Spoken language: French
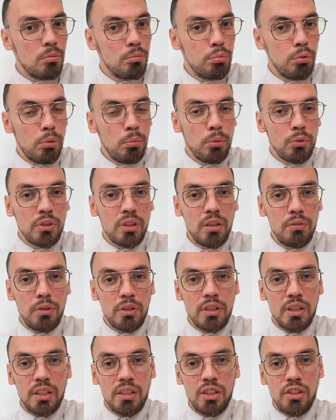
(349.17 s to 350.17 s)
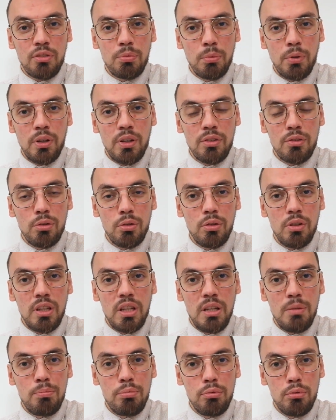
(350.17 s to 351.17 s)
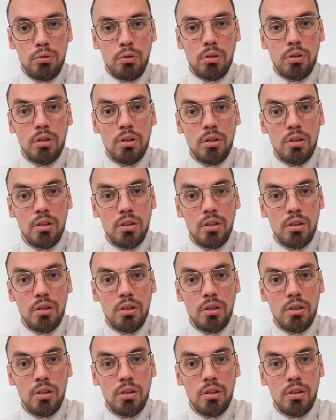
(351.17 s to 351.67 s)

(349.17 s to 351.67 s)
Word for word: pour montrer votre attachement à Dieu et pour